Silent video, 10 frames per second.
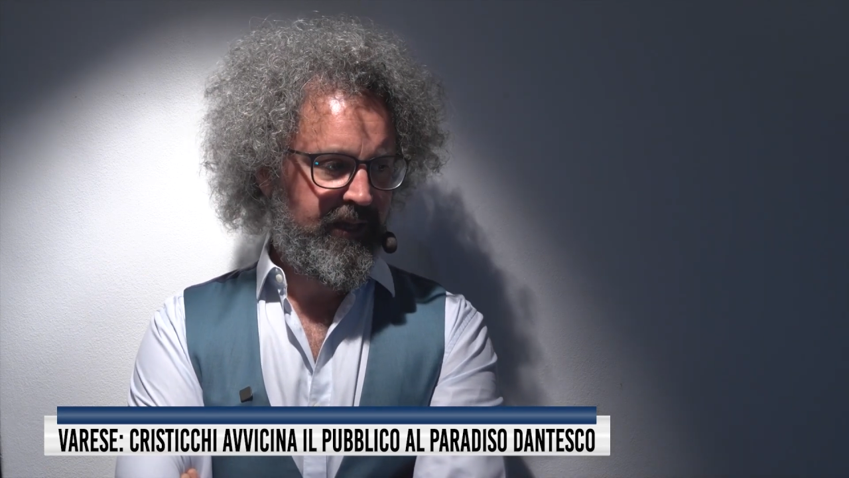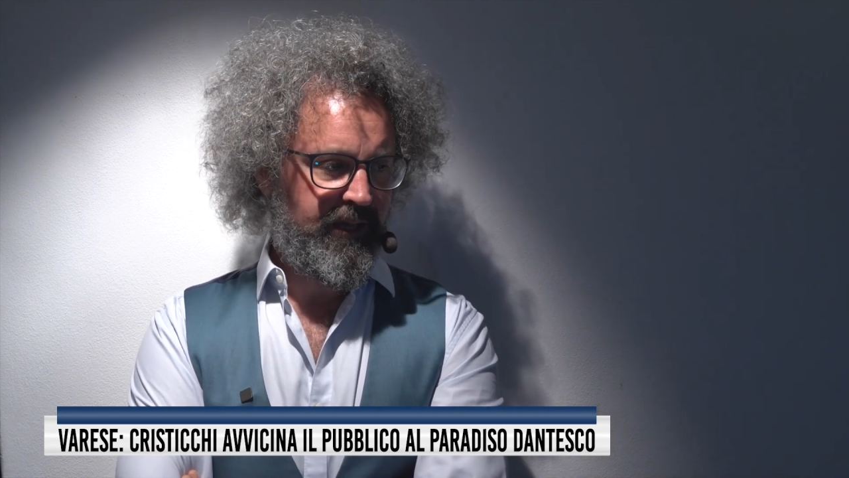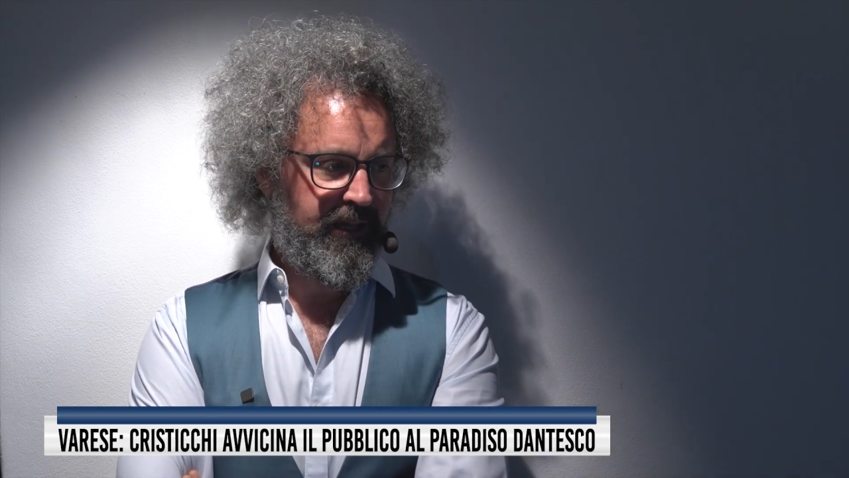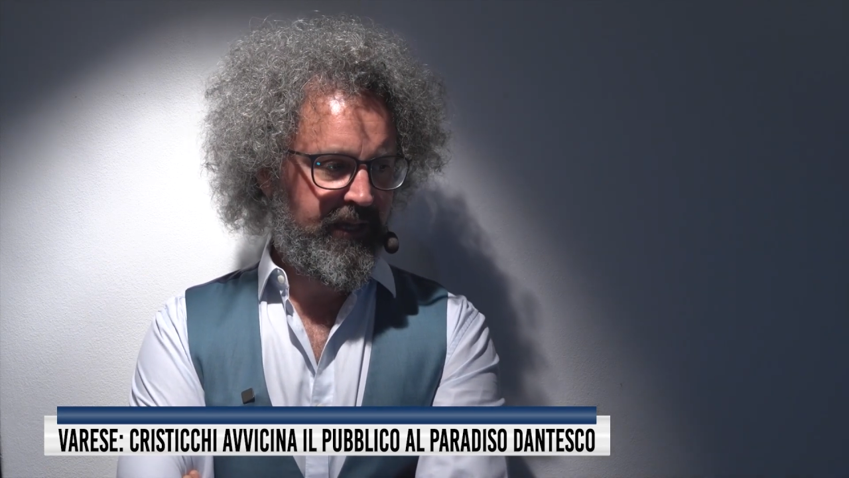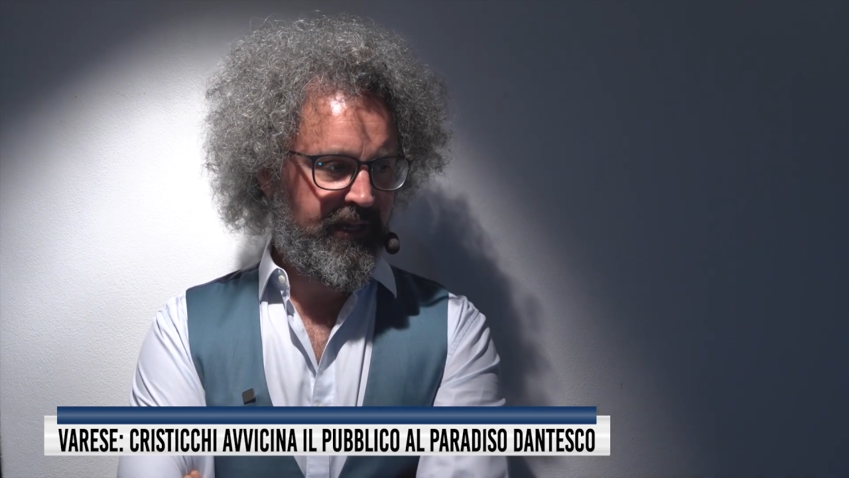
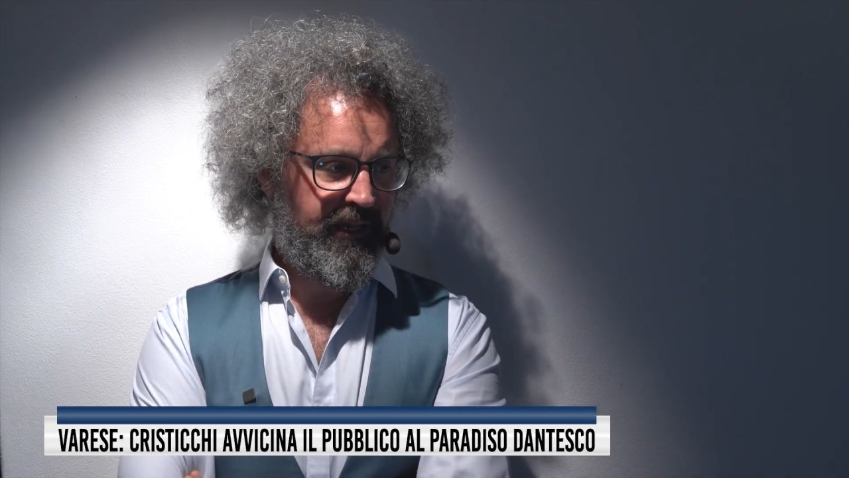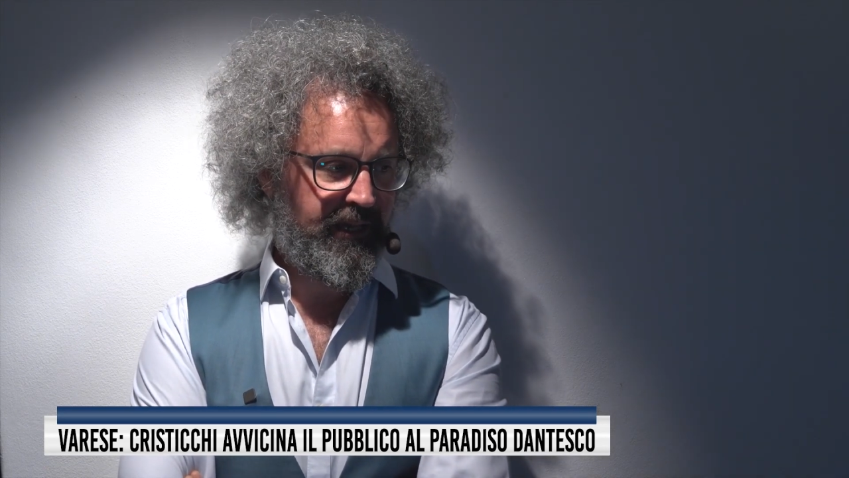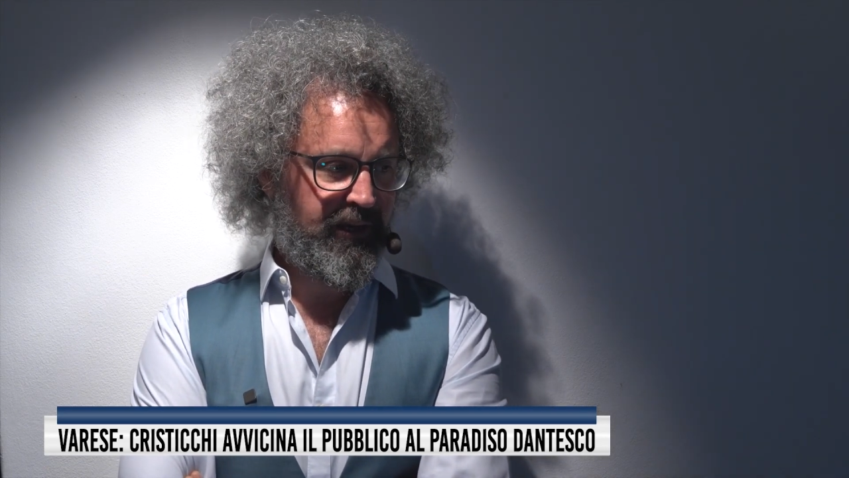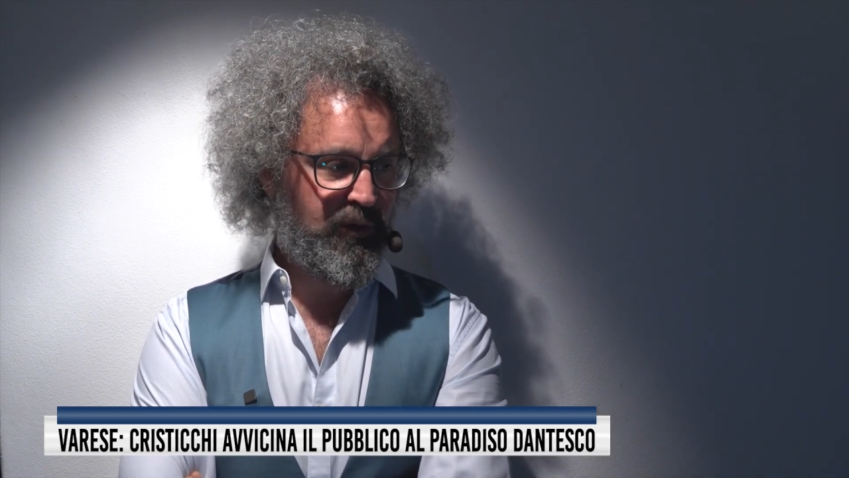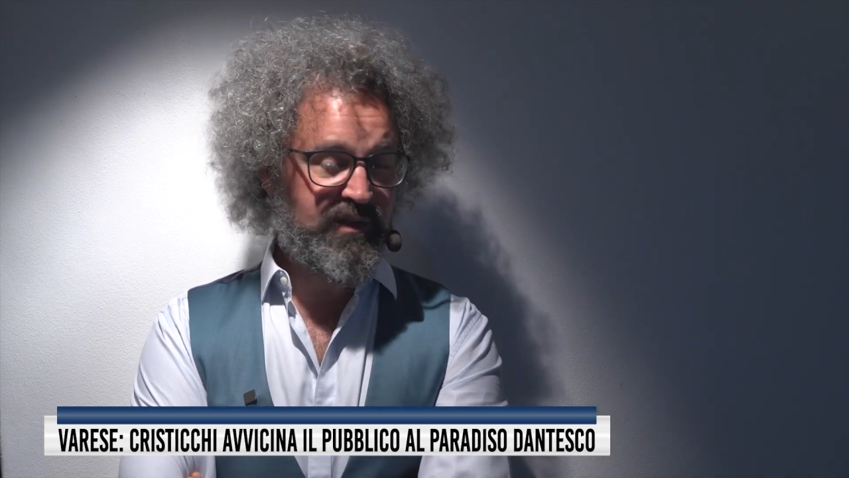
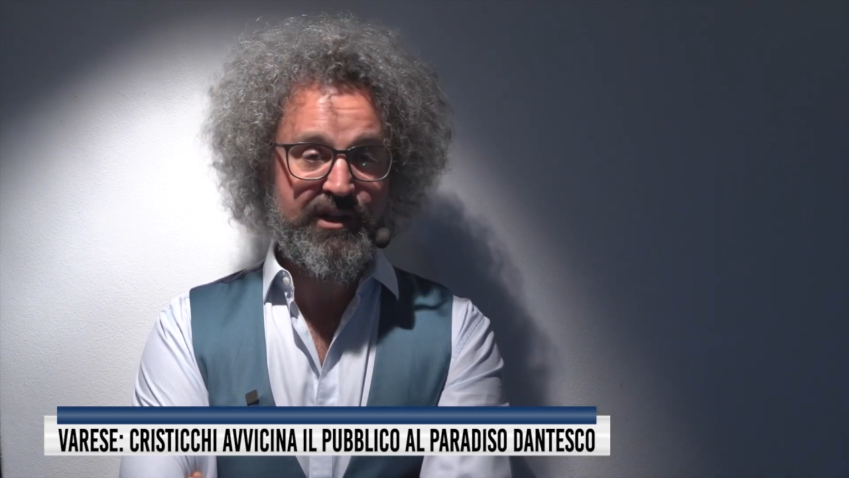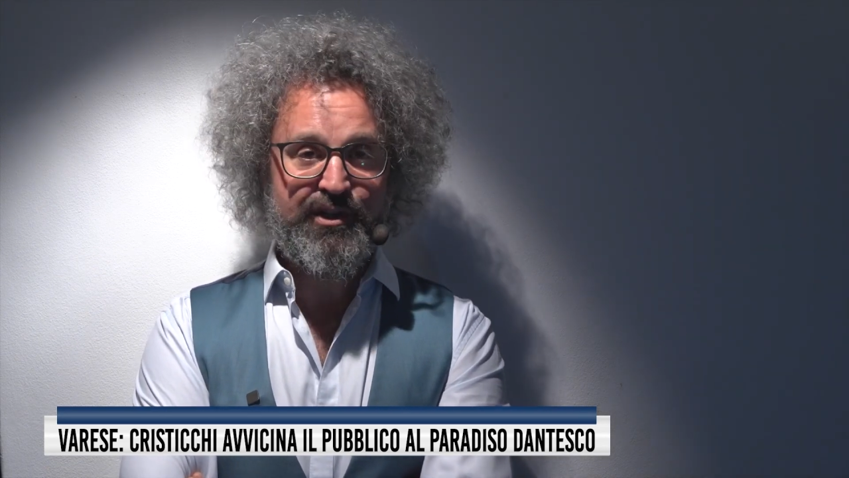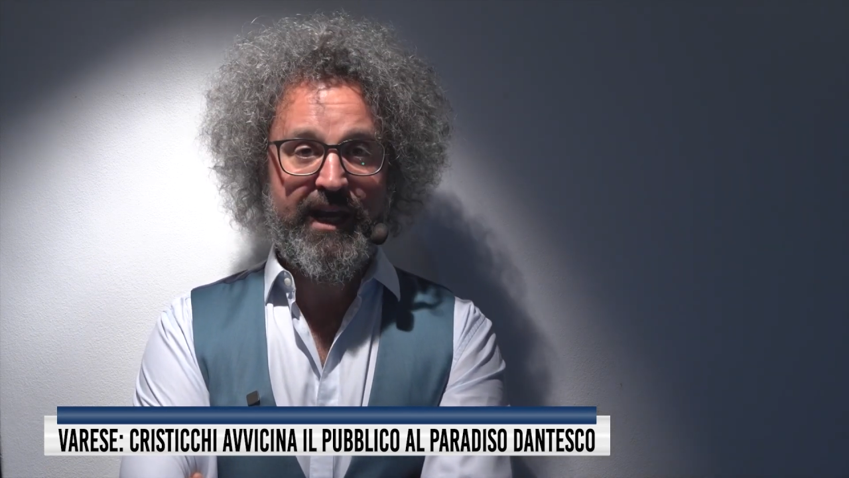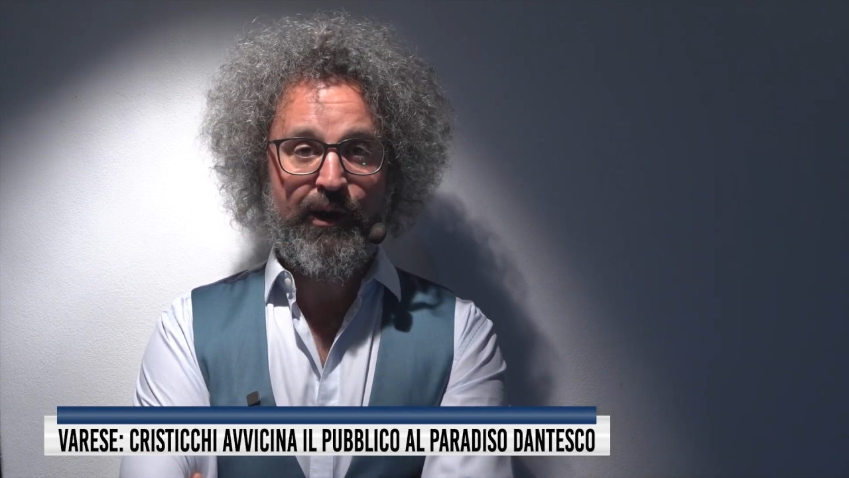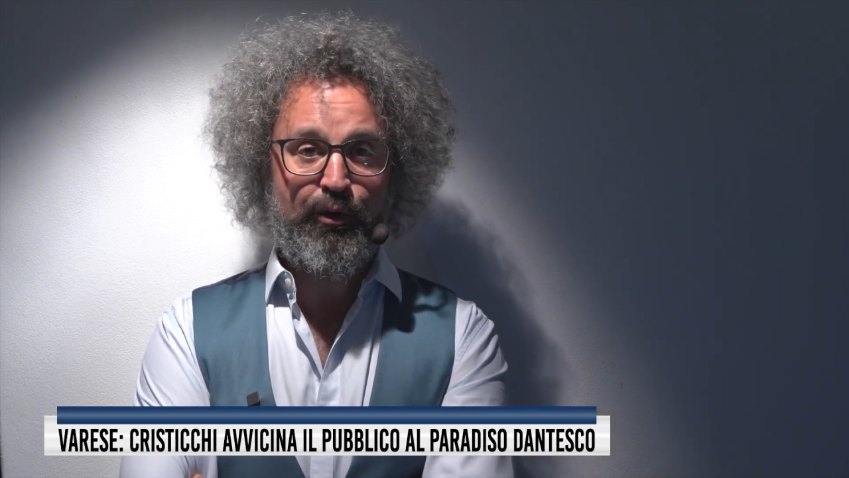e cosa c'è